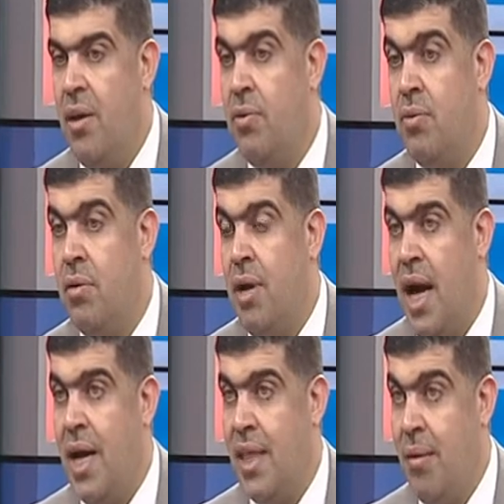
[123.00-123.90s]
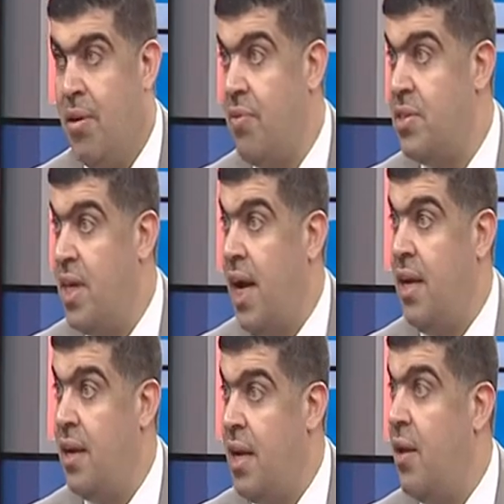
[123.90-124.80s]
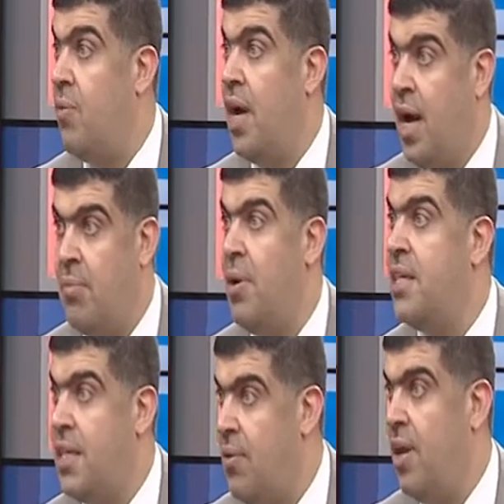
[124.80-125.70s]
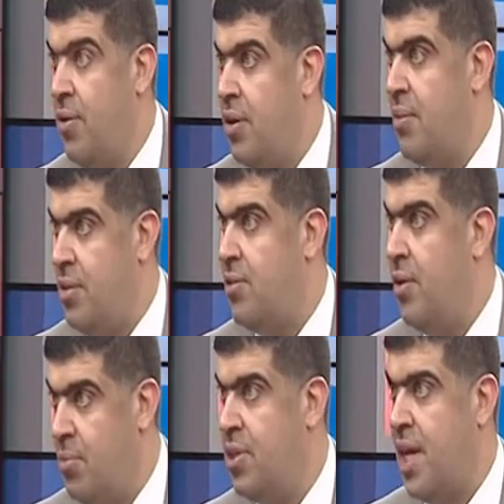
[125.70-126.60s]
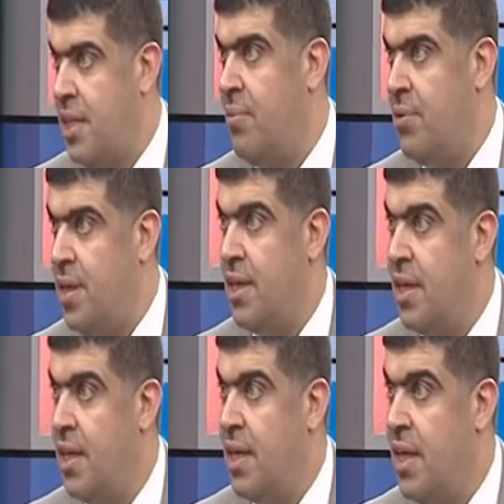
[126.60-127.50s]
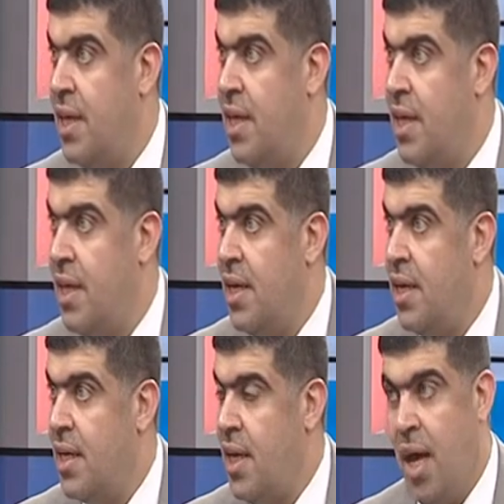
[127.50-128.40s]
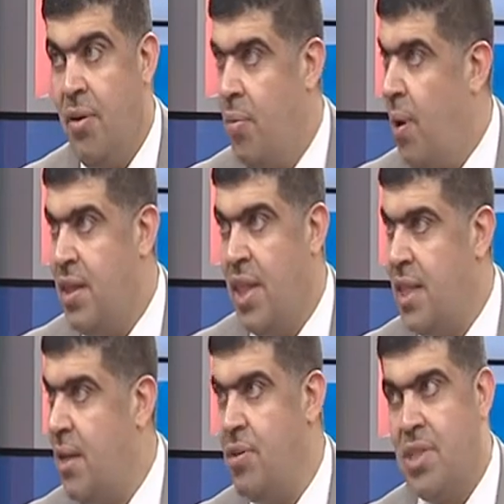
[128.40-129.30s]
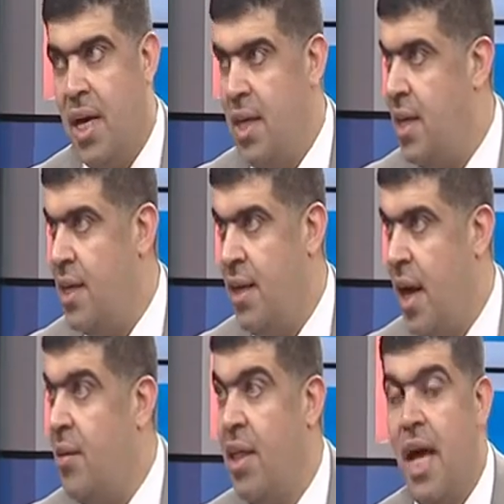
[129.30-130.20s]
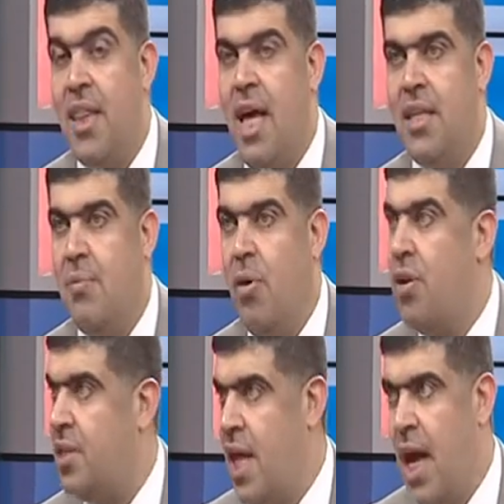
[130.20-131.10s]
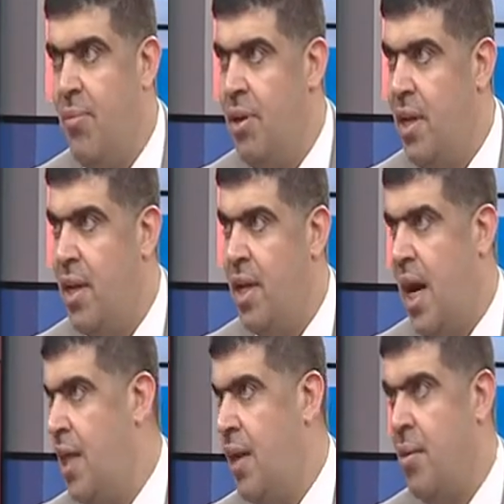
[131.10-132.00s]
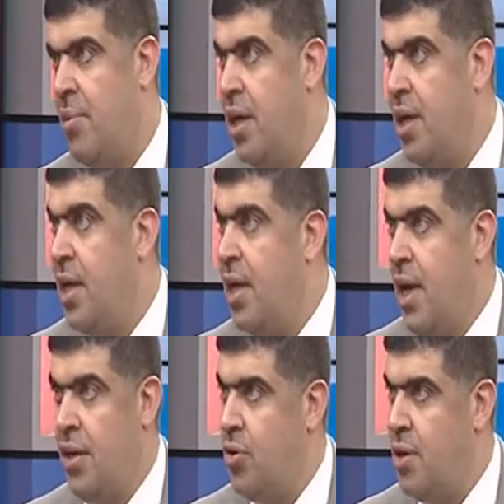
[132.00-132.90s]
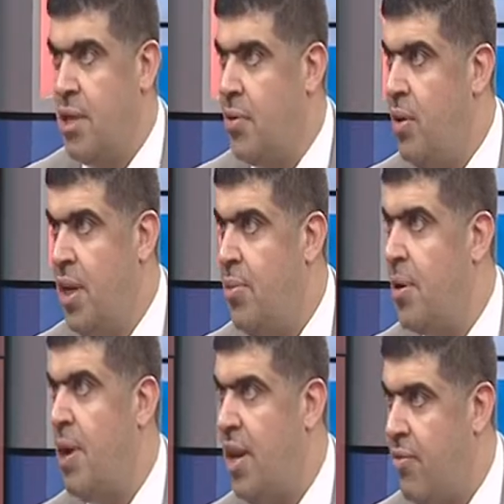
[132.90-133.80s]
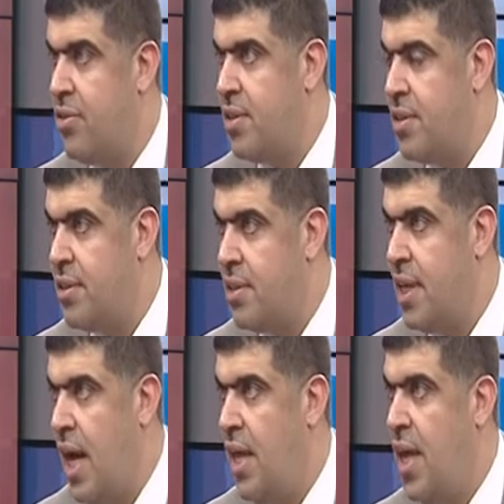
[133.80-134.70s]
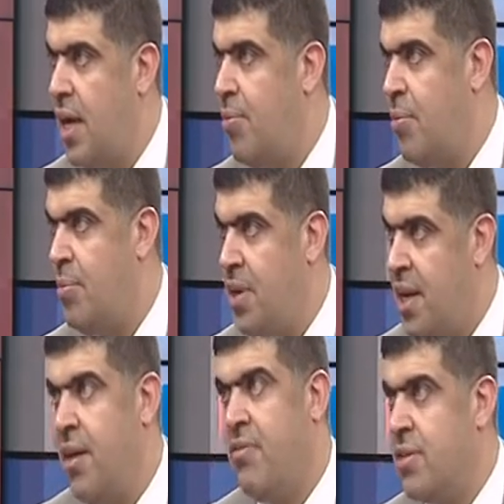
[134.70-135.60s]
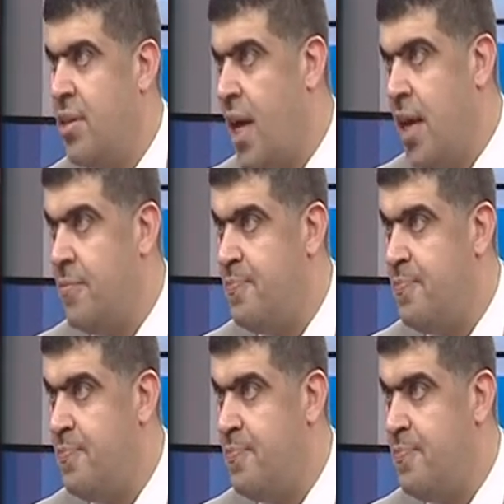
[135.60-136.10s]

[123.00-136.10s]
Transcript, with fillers: انه هكذا مرفأ سياحي لو كان باي دوله اخرى من الدول المتقدمه كان هو بحد ذاته ميزانيه حد ذاته مورد كامل لهذا الألو. يعني شلون نقول احنا بير مال نفط فعلا هذا اكبر من بير النفط كان